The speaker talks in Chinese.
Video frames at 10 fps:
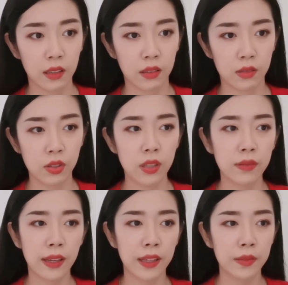呃，是因
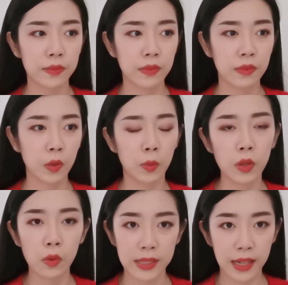为我们
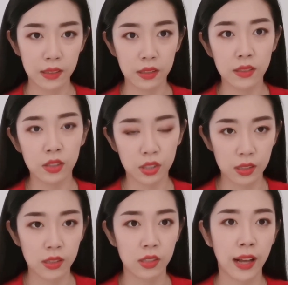国家的经济实
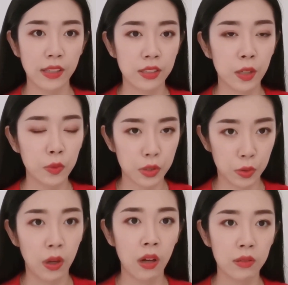力其实还是相对
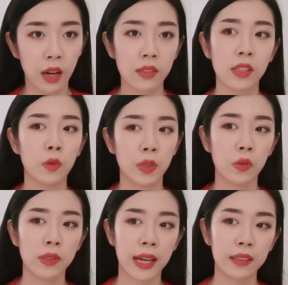雄厚的，而且我们
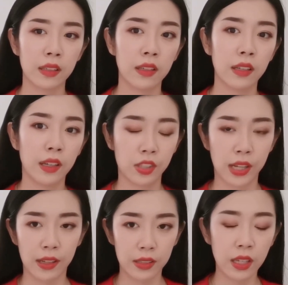国家的产
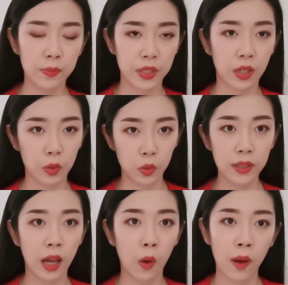业比较多
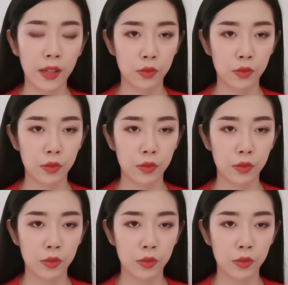样化，